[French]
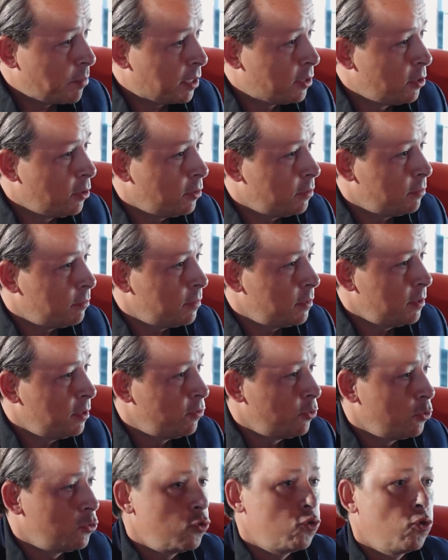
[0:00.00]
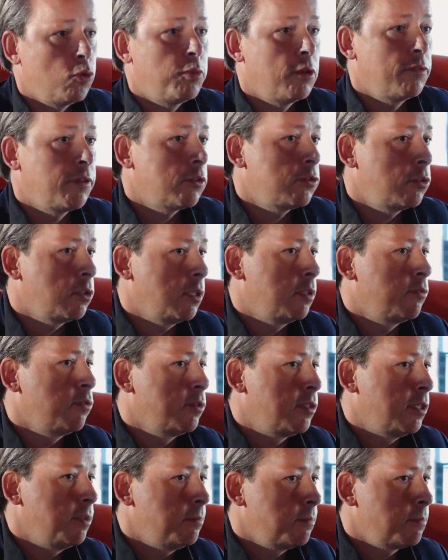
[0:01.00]
Maintenant, faut toujours pouvoir se
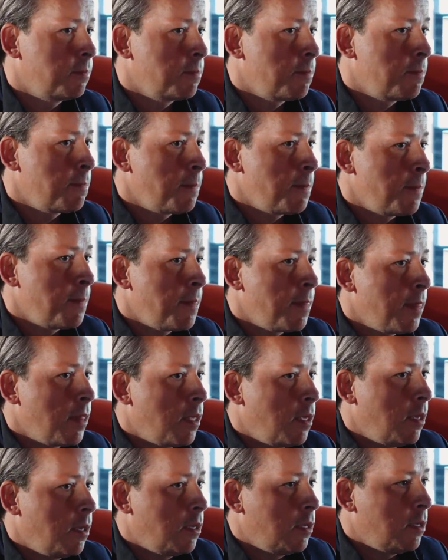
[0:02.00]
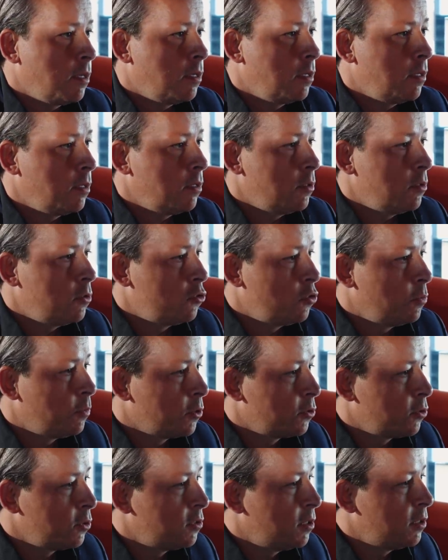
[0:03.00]
réinventer. Euh, je
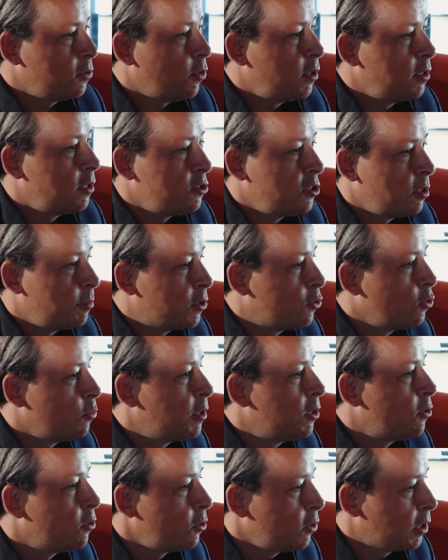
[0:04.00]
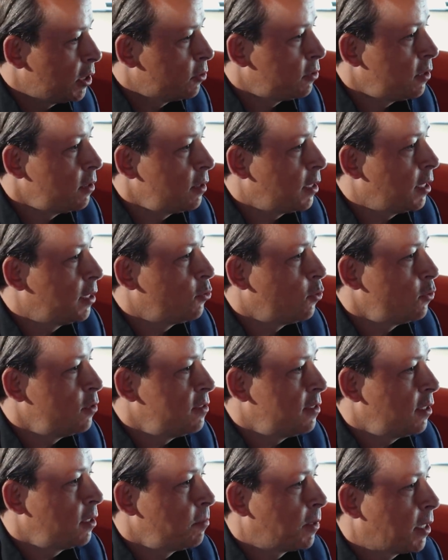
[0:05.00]
pense que Citroën n'est jamais tombé dans le
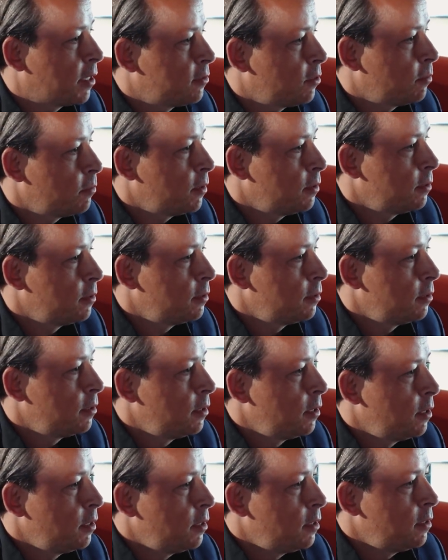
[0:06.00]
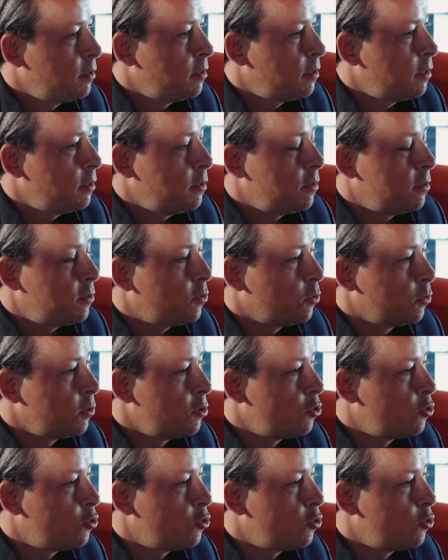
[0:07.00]
rétro-design, par exemple. Ce sont des